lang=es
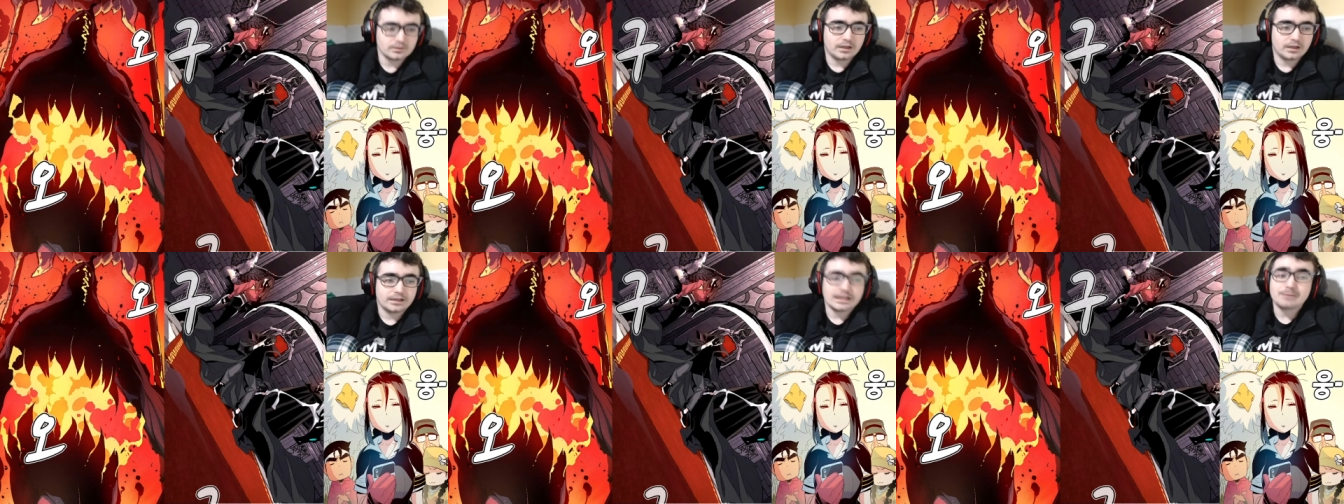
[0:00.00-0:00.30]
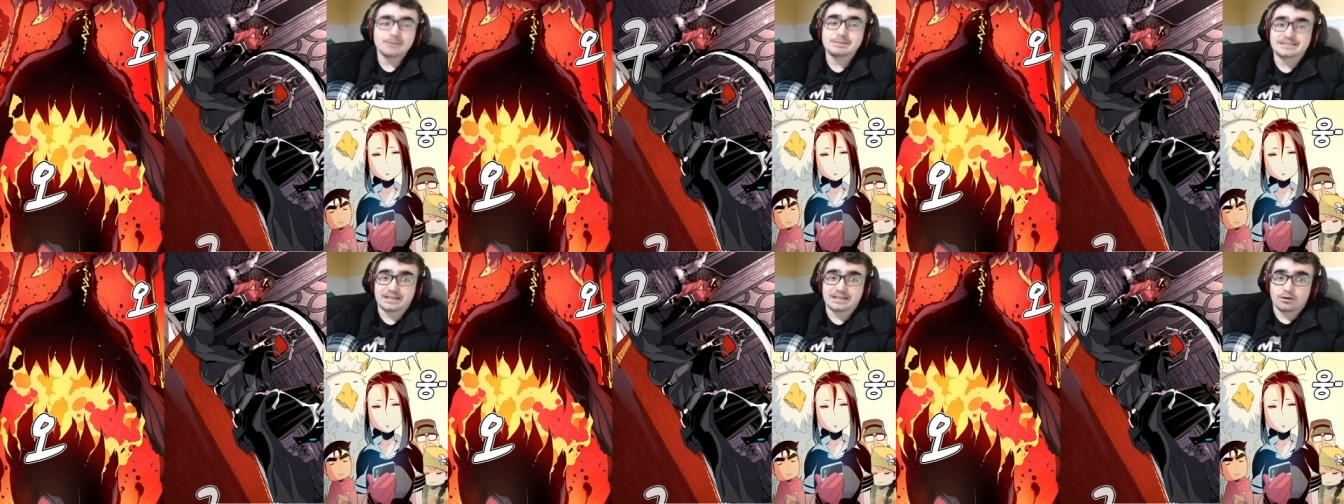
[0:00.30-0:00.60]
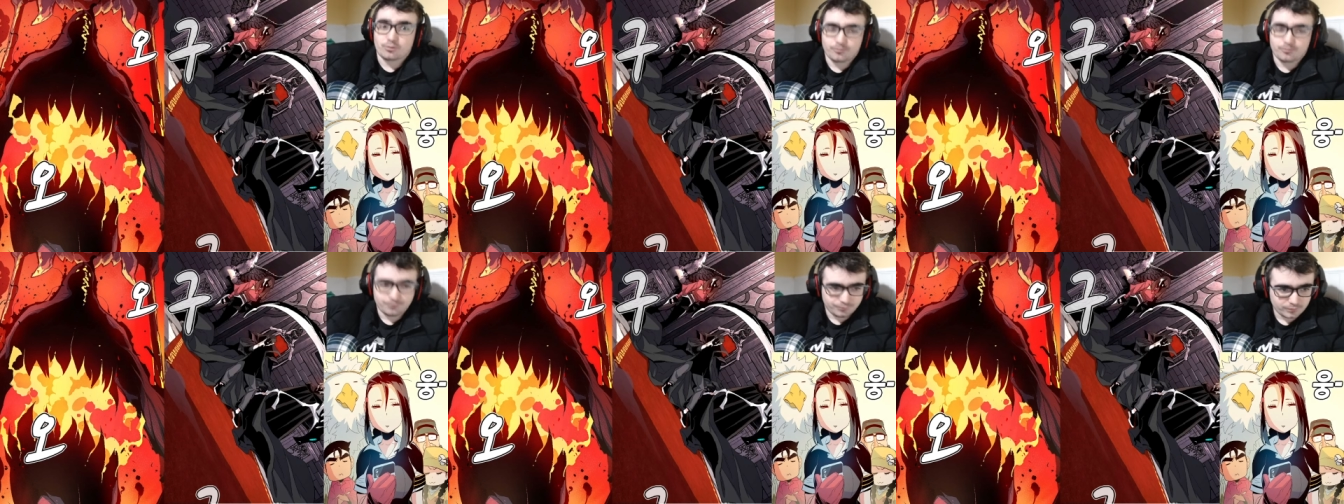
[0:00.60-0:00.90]
¿Qué ha
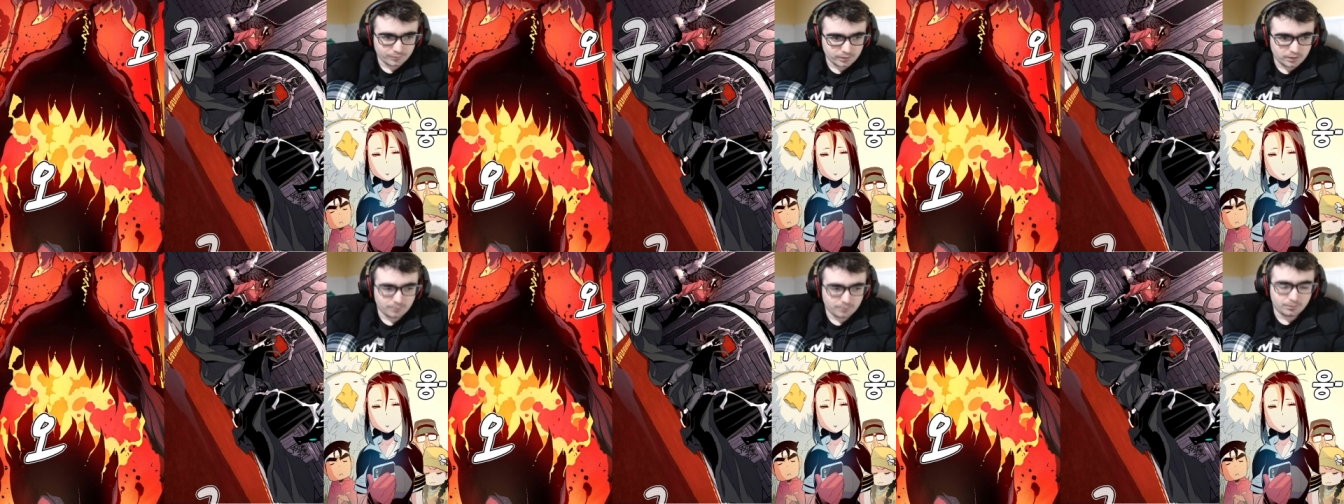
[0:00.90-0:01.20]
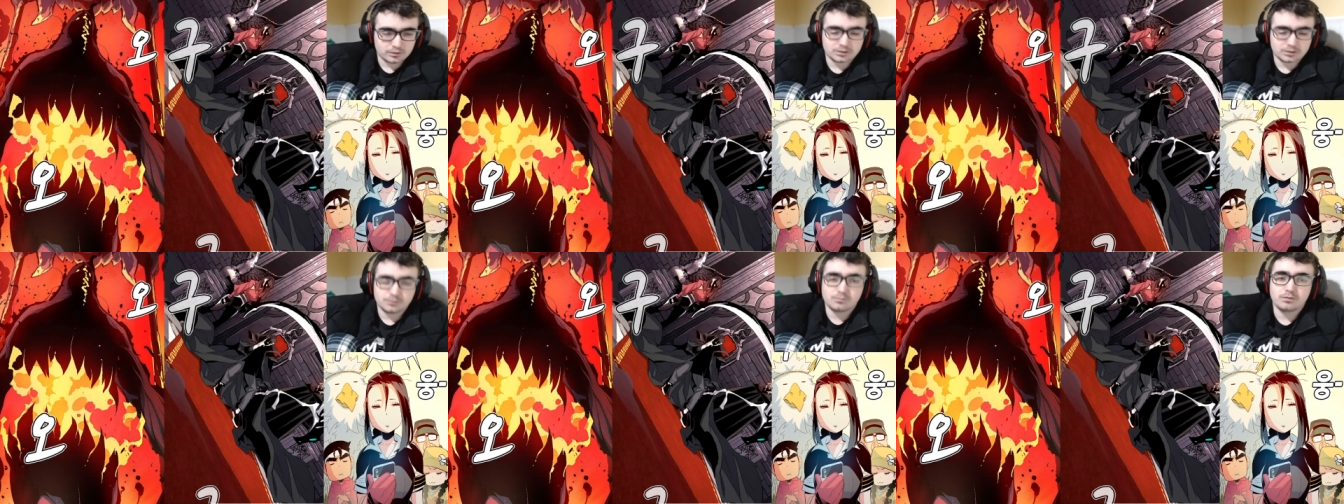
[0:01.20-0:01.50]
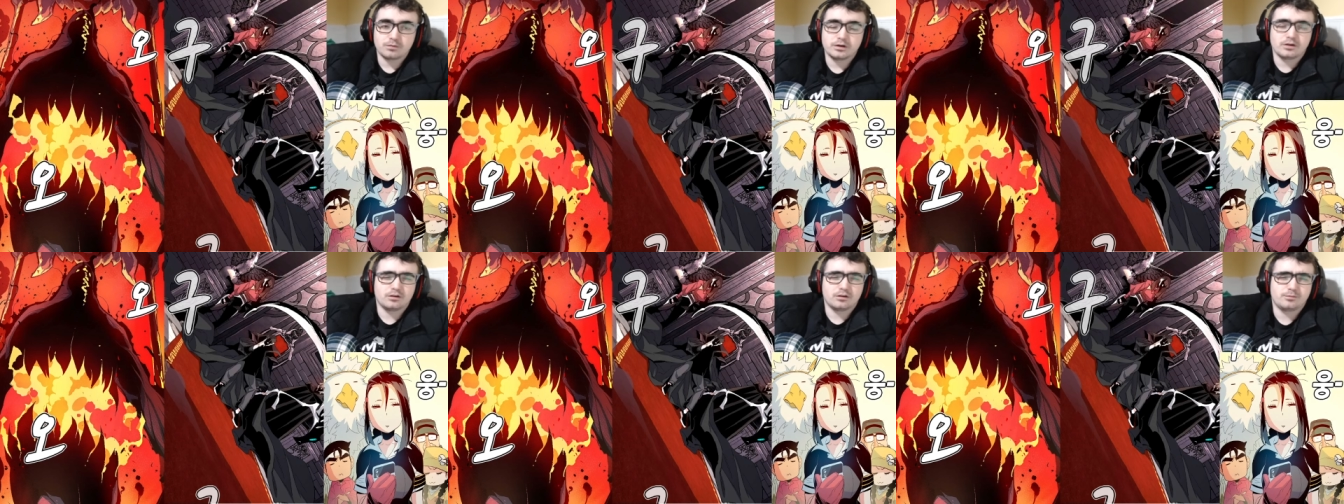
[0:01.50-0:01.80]
pasado? Pues como,
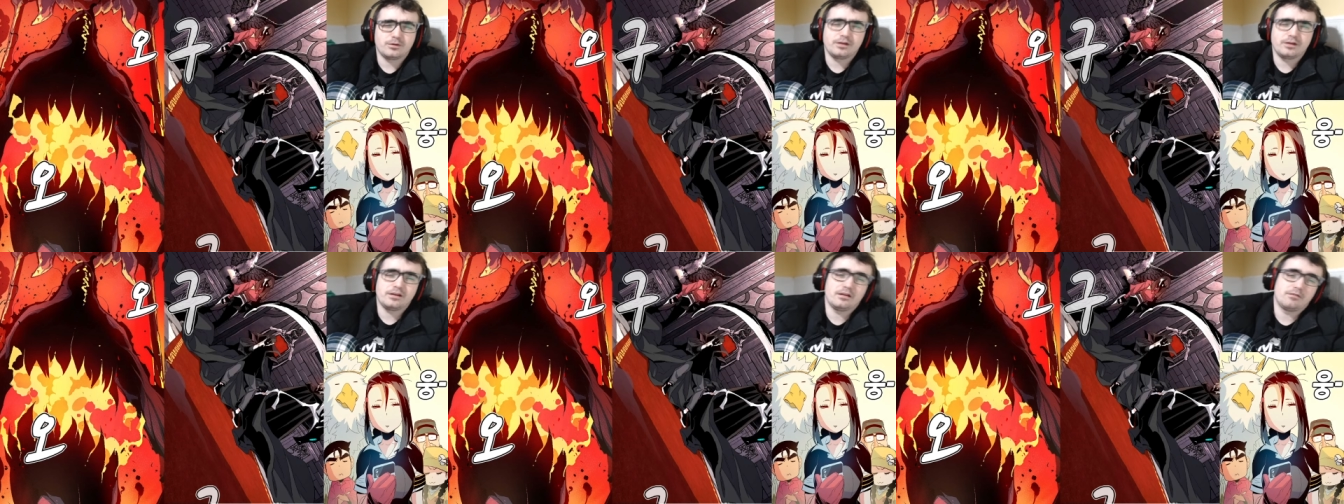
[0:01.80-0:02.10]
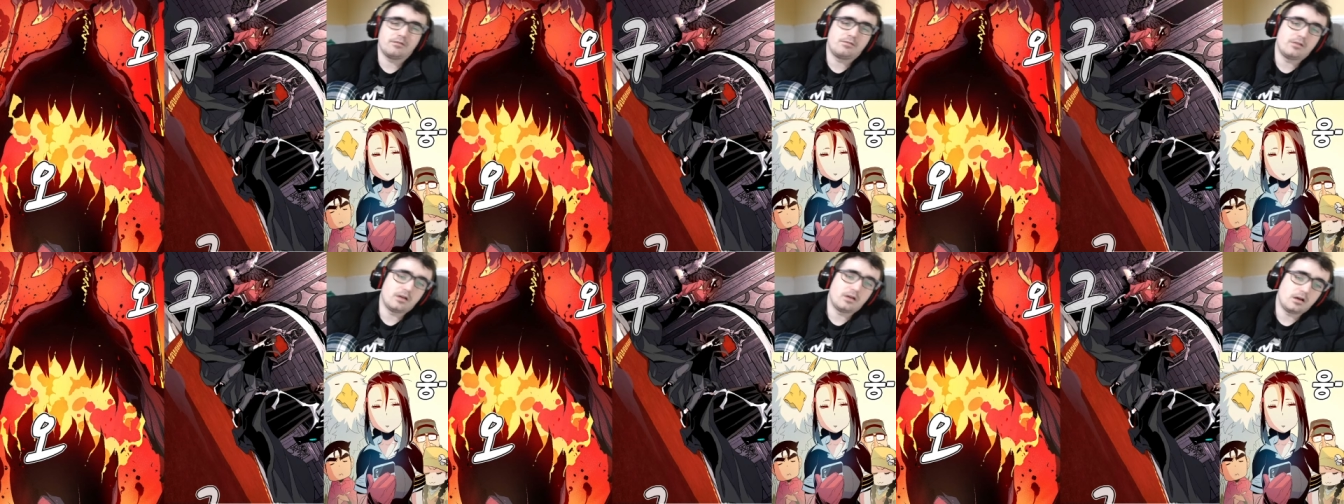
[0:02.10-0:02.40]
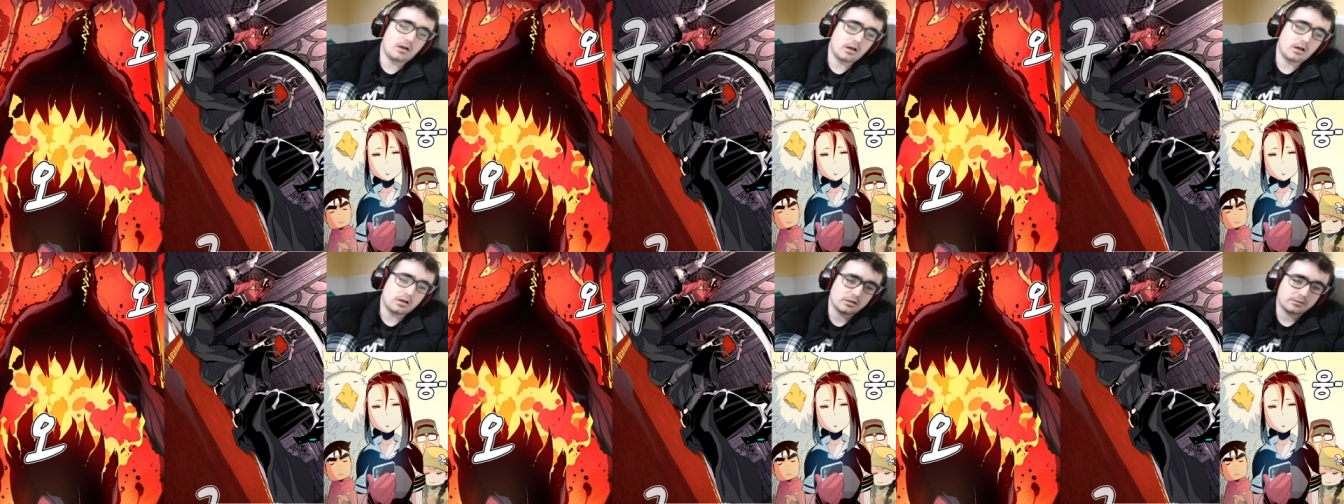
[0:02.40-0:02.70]
bueno, nos ponen el
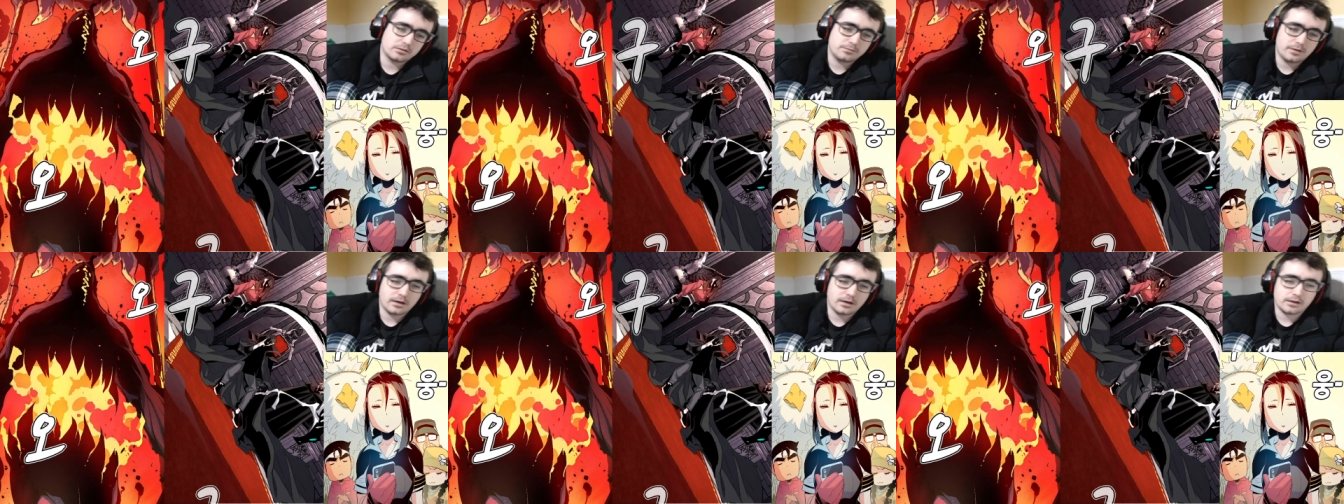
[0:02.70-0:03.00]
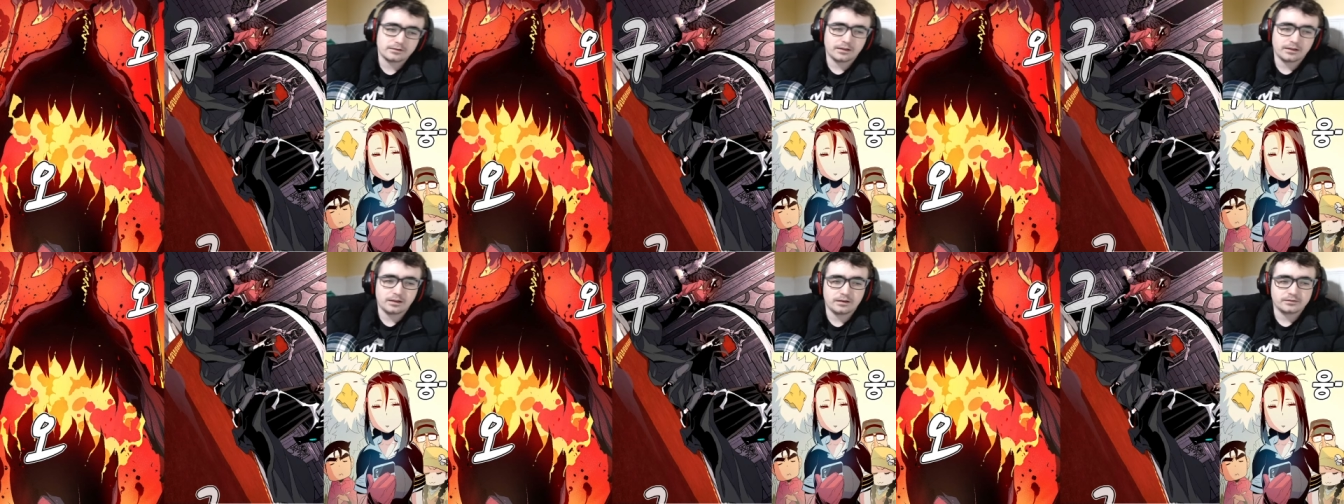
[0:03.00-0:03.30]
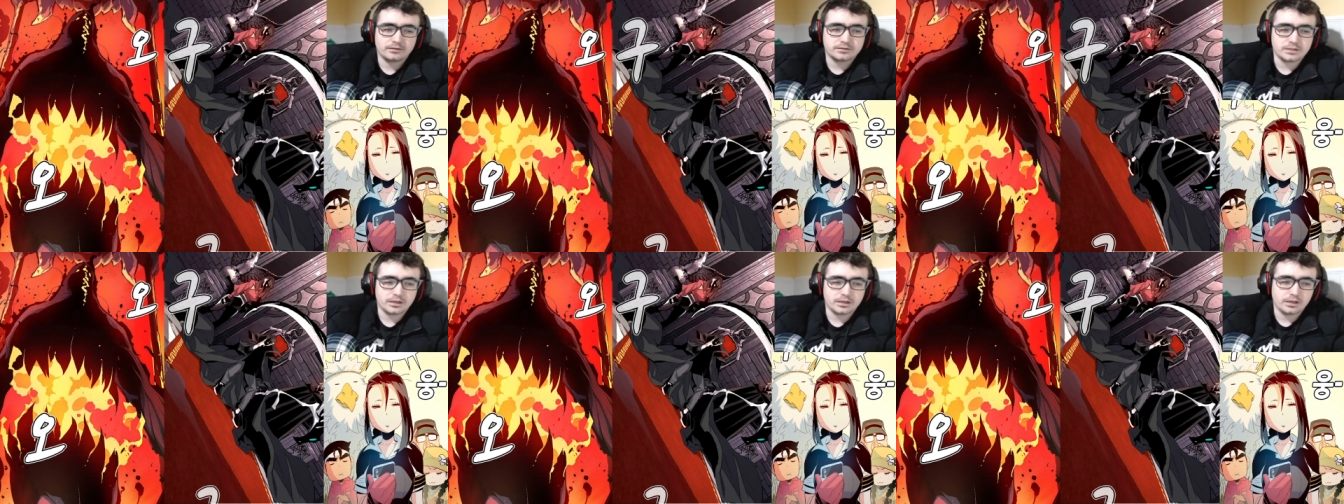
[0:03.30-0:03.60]
flashback del
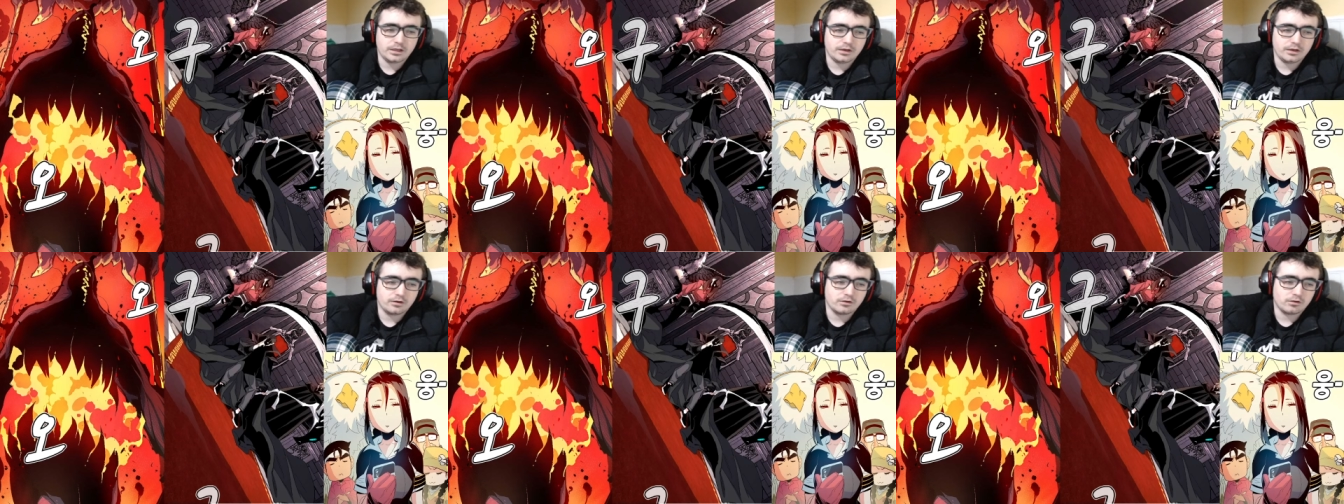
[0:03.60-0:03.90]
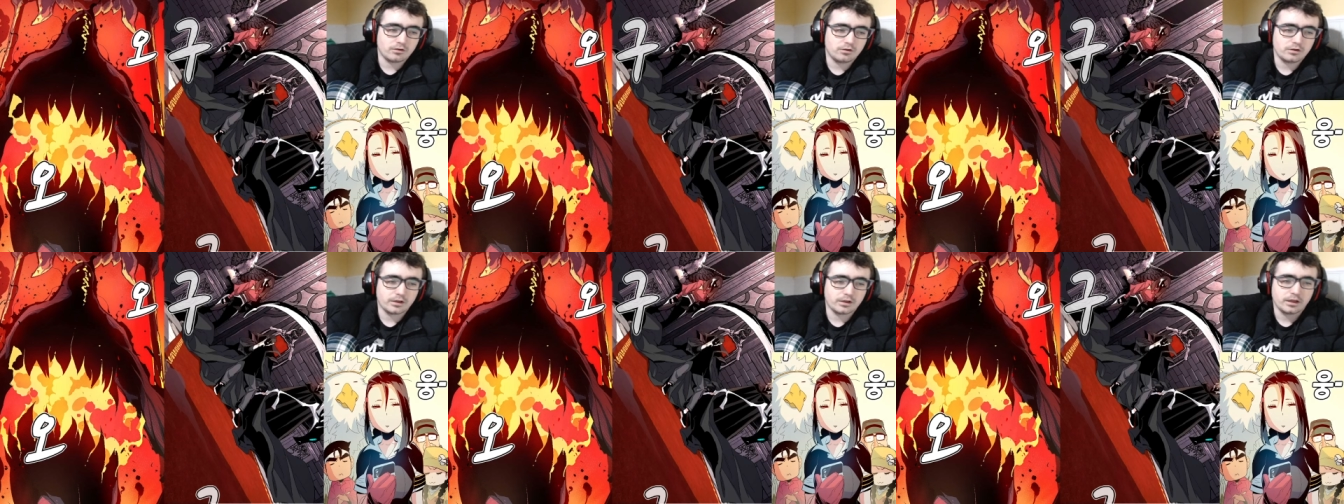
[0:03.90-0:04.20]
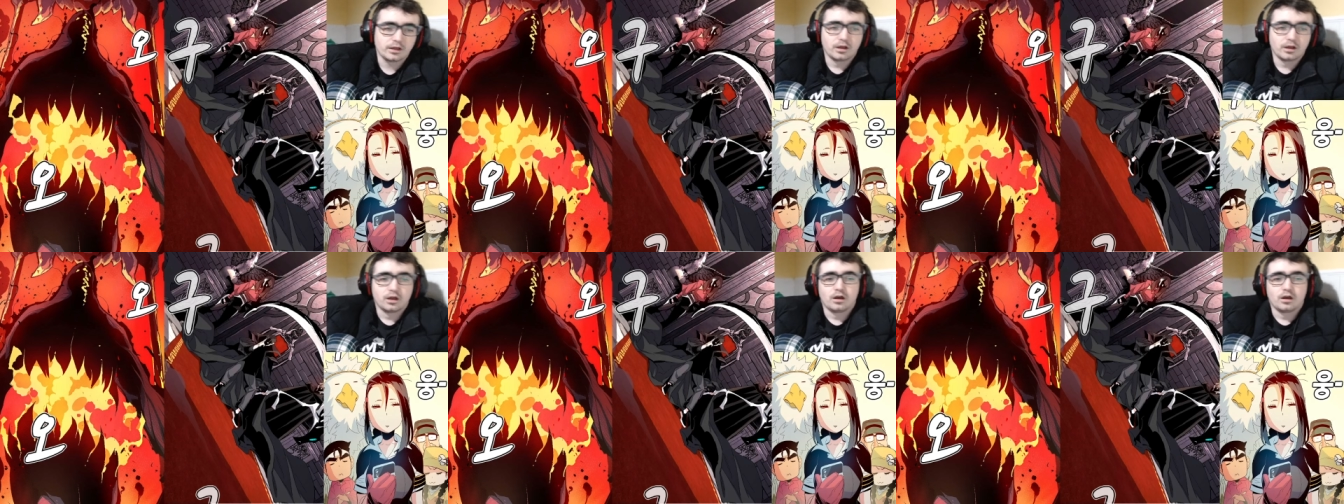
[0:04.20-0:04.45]
chino con que...